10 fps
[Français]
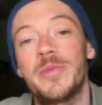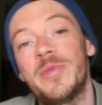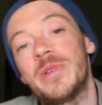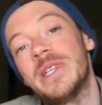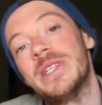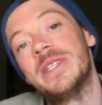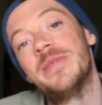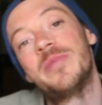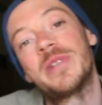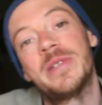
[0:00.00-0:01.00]
pour la
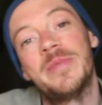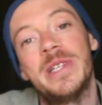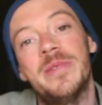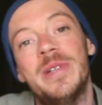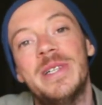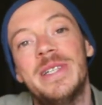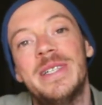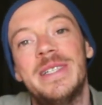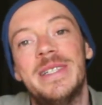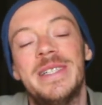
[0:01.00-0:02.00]
pour l'amener
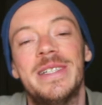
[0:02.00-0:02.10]
là-bas.